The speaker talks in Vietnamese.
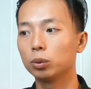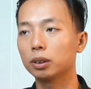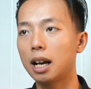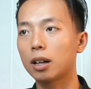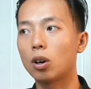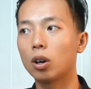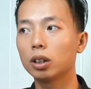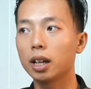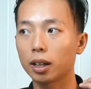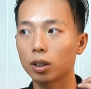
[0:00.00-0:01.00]
chúng ta có
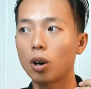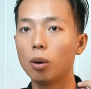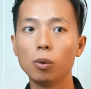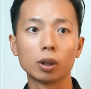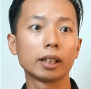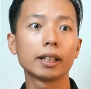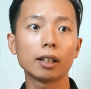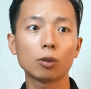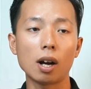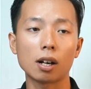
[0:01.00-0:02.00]
thể có một cái kết
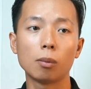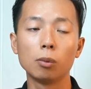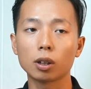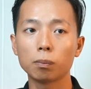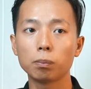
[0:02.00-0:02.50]
quả, có một cái